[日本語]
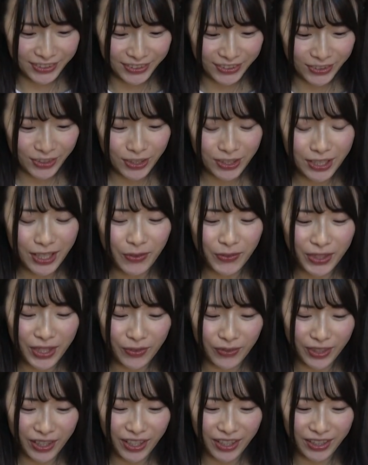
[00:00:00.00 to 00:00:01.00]
これしかもで
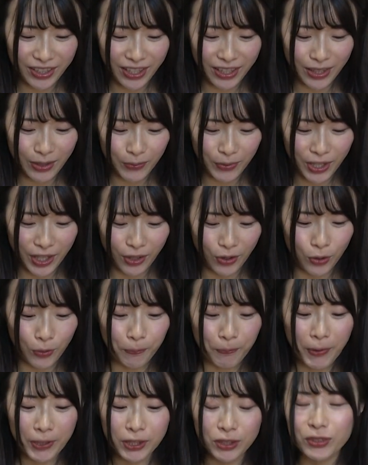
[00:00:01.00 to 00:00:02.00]
もなんかね、でもね、ほっ
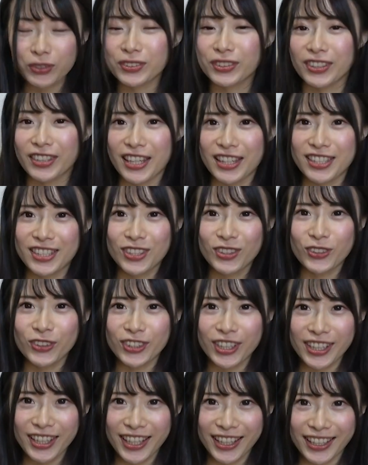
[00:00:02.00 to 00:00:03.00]
ぽっとくとね、自動
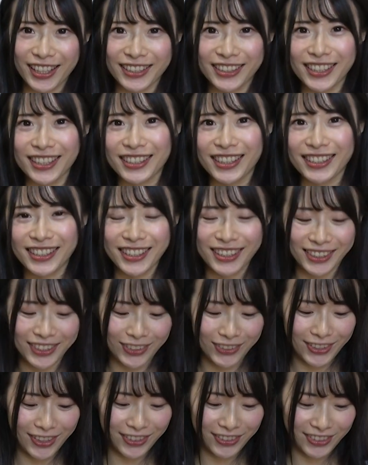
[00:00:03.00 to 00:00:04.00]
でね、勝手に戦っ
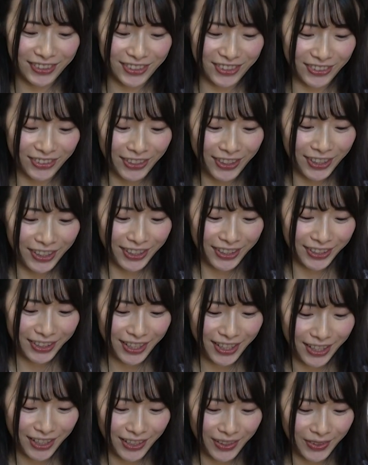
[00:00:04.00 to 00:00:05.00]
てくれるんですよ。
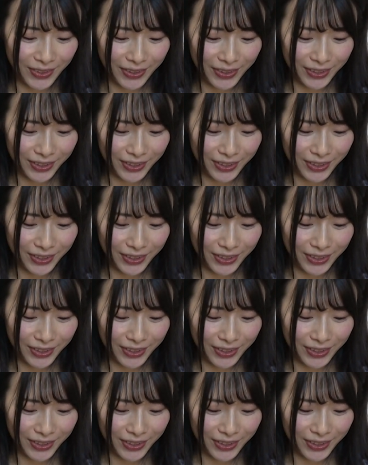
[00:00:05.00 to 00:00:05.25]
で、